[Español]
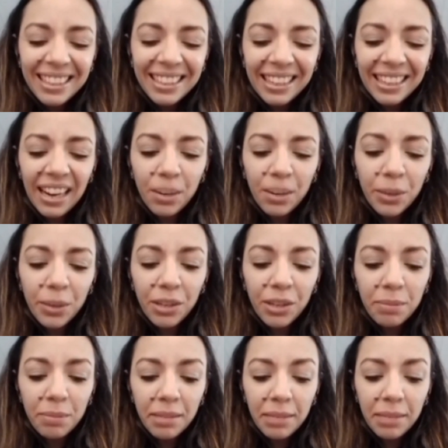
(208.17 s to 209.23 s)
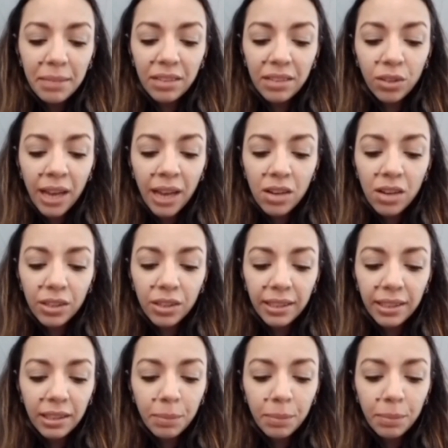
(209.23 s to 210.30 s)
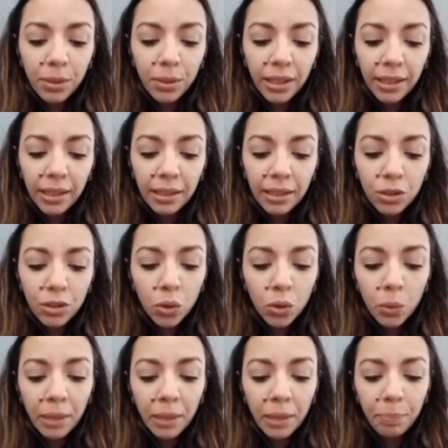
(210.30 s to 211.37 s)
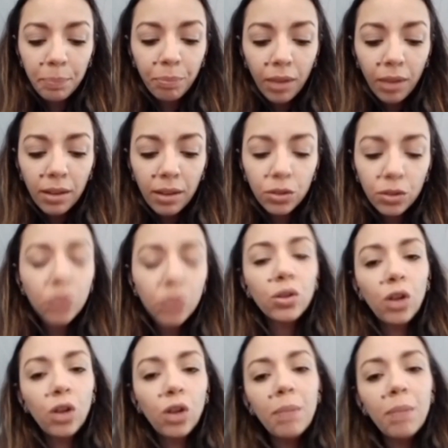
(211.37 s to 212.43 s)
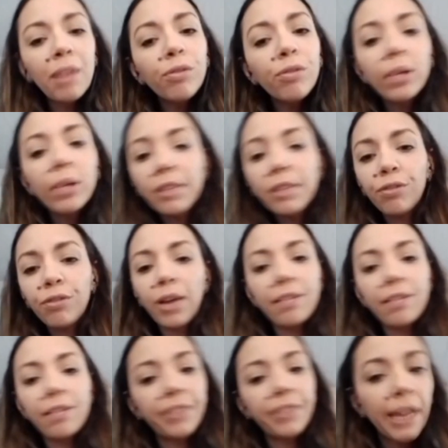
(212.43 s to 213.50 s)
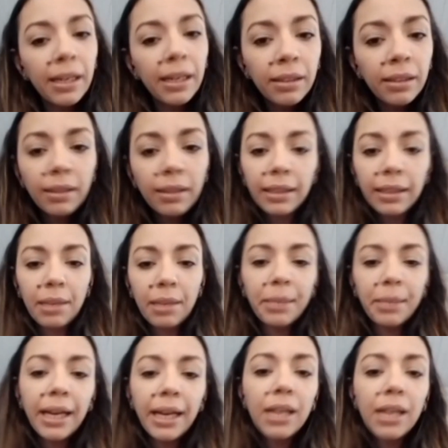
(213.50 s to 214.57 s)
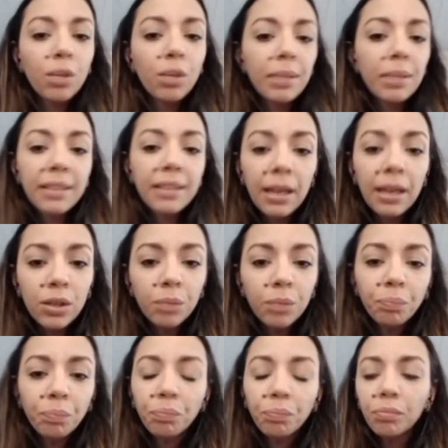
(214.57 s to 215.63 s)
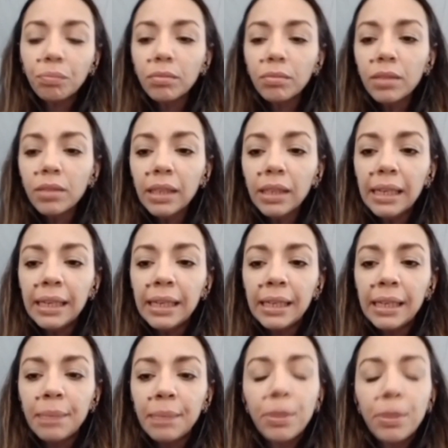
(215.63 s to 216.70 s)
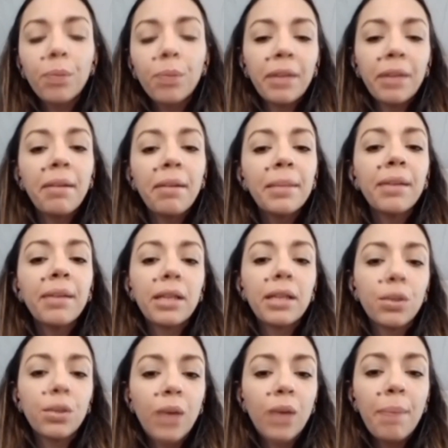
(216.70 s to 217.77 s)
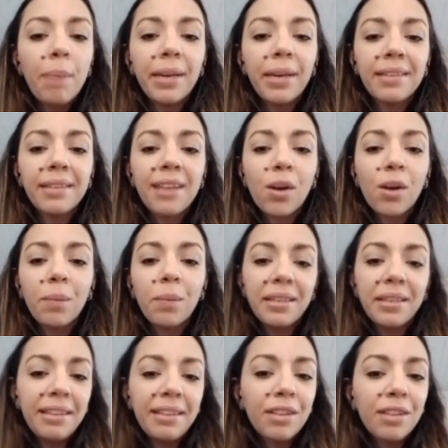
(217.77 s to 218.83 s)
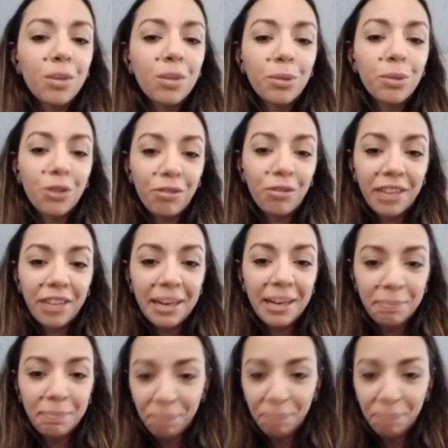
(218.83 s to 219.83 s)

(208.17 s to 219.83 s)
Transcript: Claro, bueno, mi, historia con este tipo de. Yo tuve. No, lo del mindfulness fue al final, que termina el año pasado, eh, pero previamente había tenido una experiencia con medicina antroposófica.